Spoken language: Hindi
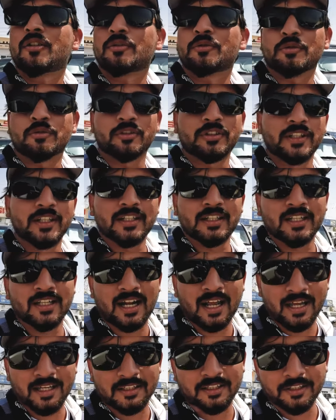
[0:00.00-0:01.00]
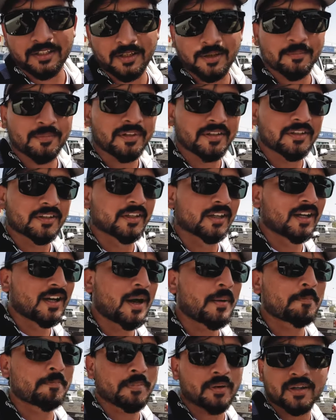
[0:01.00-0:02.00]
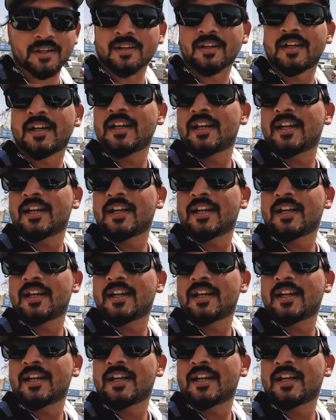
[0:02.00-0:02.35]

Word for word: और उसको देखकर आए थे हम इस जगह पर